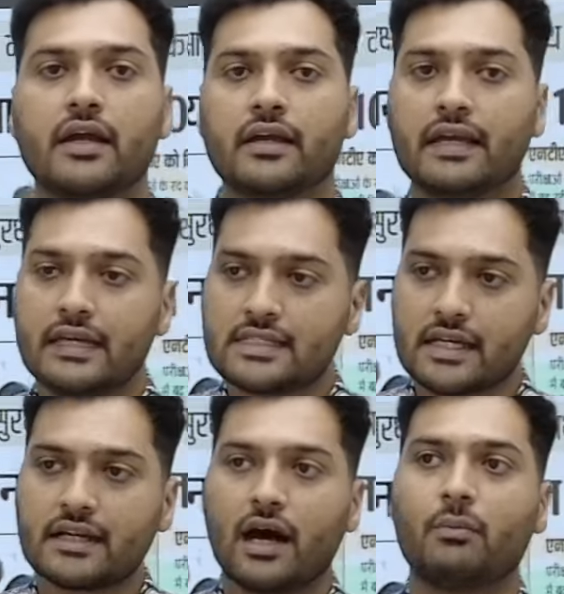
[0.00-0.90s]
कि सर
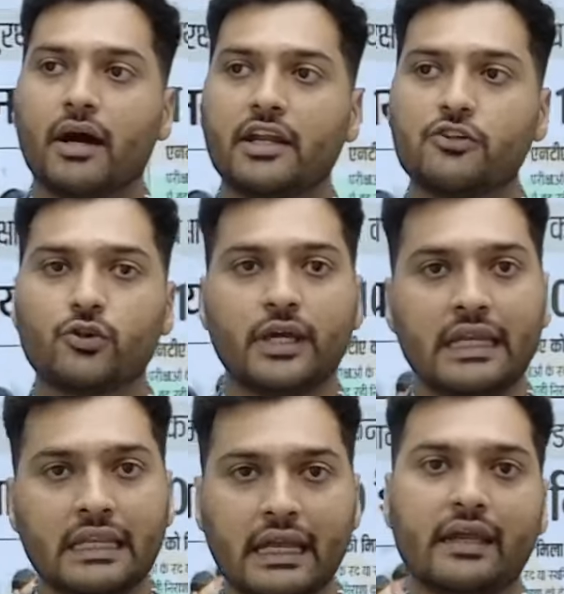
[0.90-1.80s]
हमारी जो है
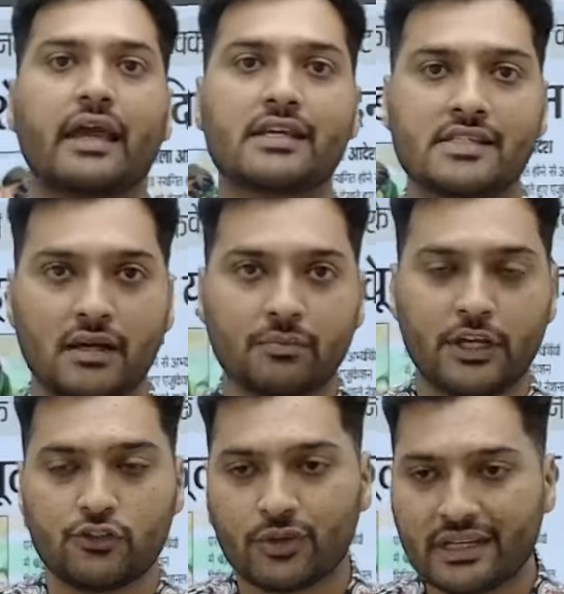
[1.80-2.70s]
नए एग्जाम की
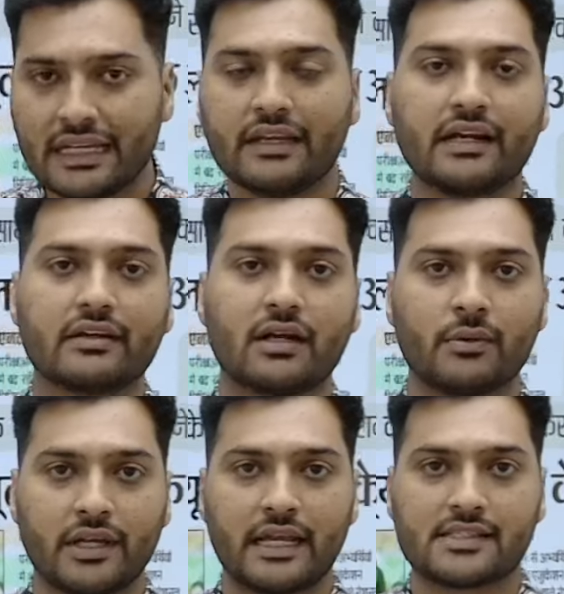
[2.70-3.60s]
जो री नेट का
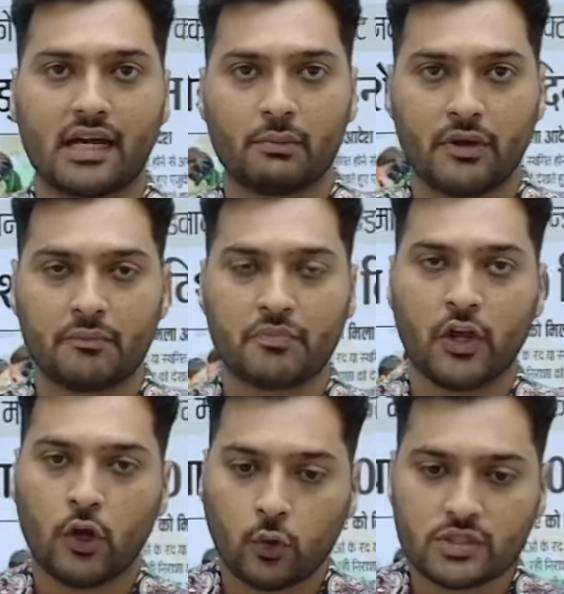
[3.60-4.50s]
हमारा एग्जाम है
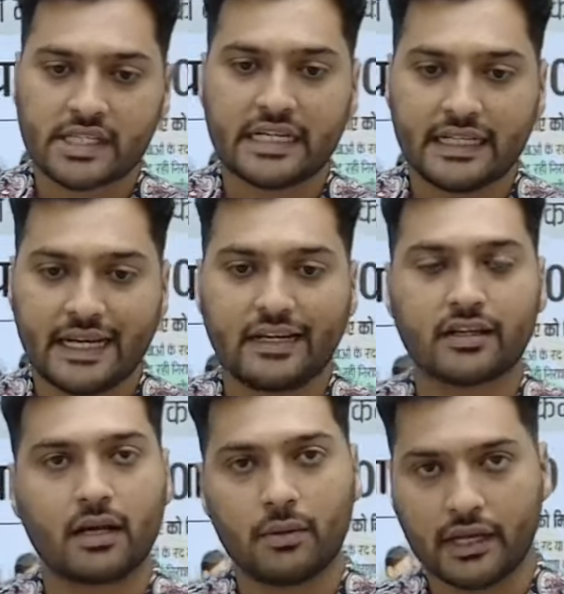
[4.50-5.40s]
उसकी डेट
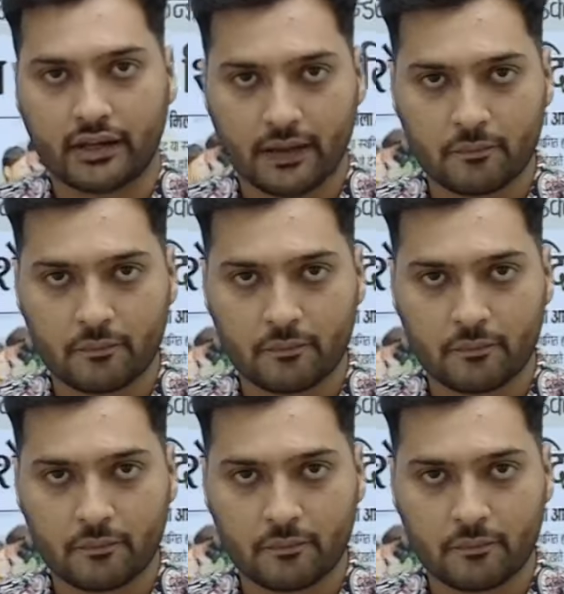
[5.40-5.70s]
कब आएंगी